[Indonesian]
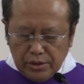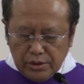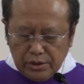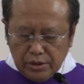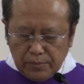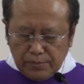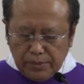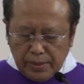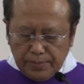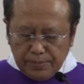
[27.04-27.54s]

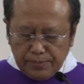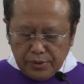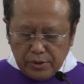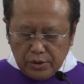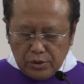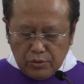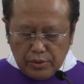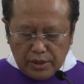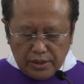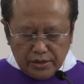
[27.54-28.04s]

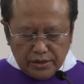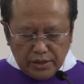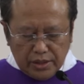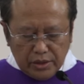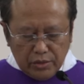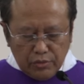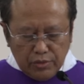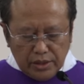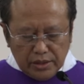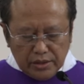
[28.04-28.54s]
Sebab
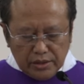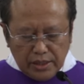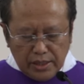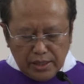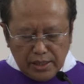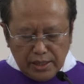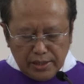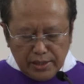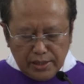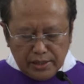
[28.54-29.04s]

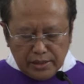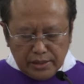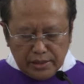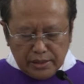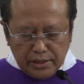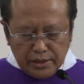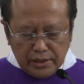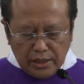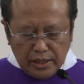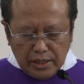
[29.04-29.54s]
kuasa-kuasa langit
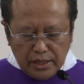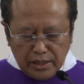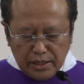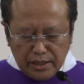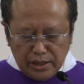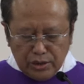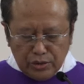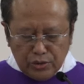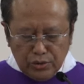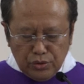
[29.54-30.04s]

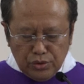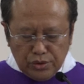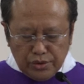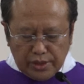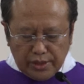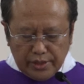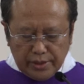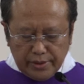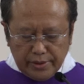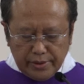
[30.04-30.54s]
akan
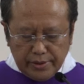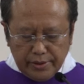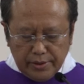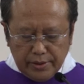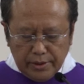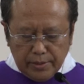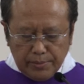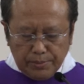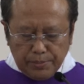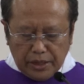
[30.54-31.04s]
guncang.
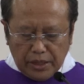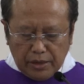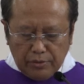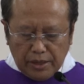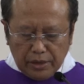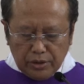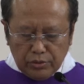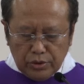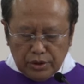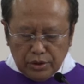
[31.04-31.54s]
Pada
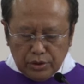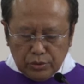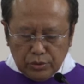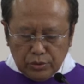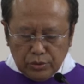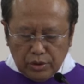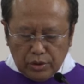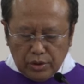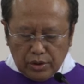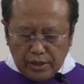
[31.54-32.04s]
waktu
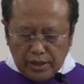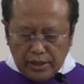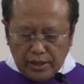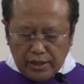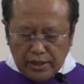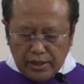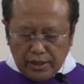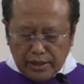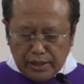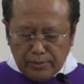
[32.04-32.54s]
itu
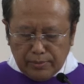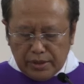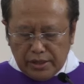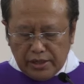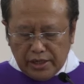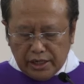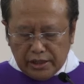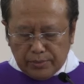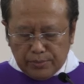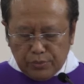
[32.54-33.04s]
orang akan
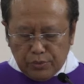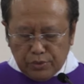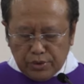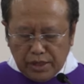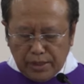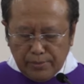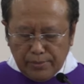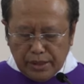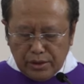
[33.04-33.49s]
melihat putra